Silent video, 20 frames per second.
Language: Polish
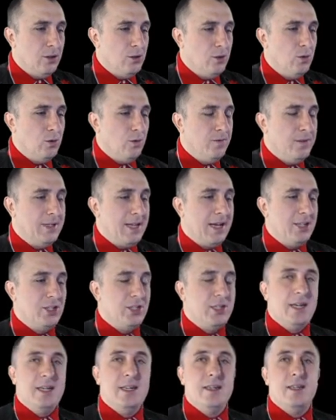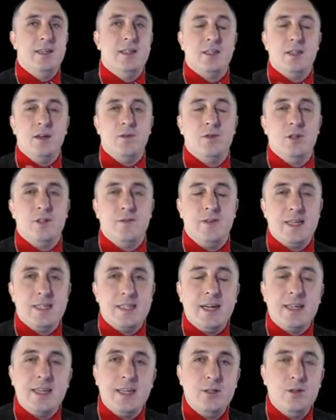równa się, znowu dwa
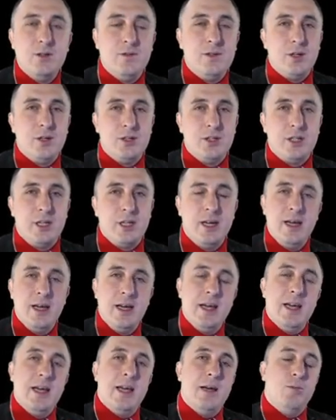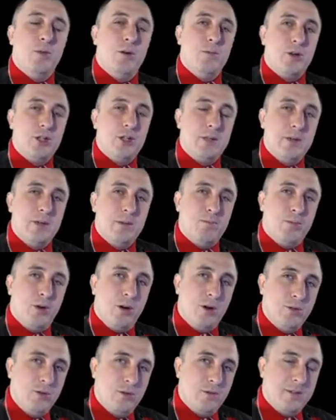znaki równości, bo musimy
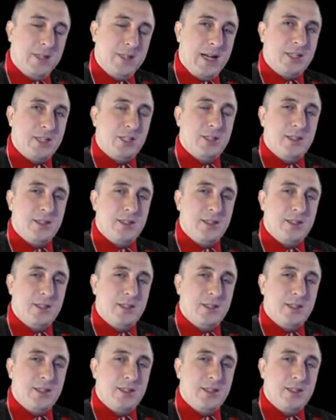porównać